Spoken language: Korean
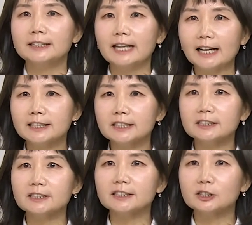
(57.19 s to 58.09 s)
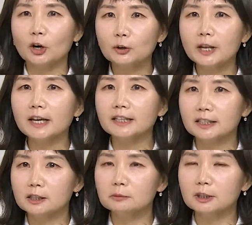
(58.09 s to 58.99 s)
낮아지기 전에
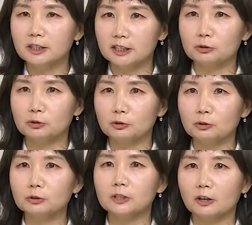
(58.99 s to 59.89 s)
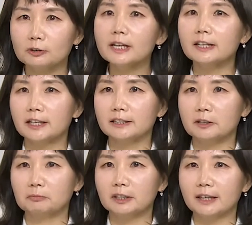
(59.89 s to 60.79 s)
임금을 기준으로 정산해야
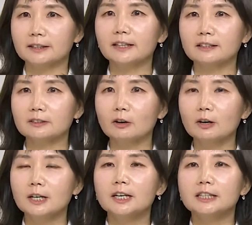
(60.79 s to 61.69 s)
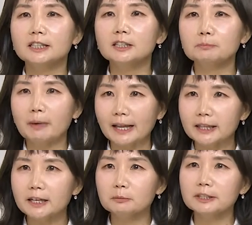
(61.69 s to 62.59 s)
됩니다. 따라서 음. 임금
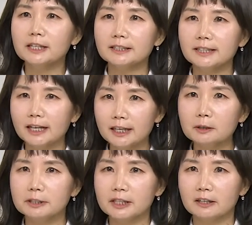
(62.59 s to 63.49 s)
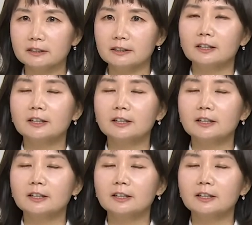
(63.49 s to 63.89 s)
반납이냐 삭감이냐를